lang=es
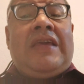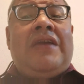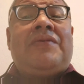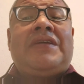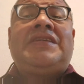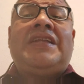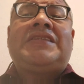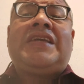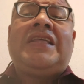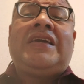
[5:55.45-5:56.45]
Quiero que se
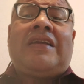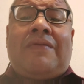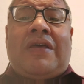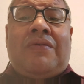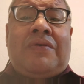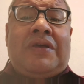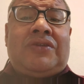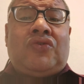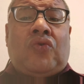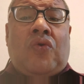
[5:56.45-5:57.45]
les quede grabado
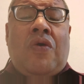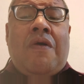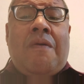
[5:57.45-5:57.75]
eso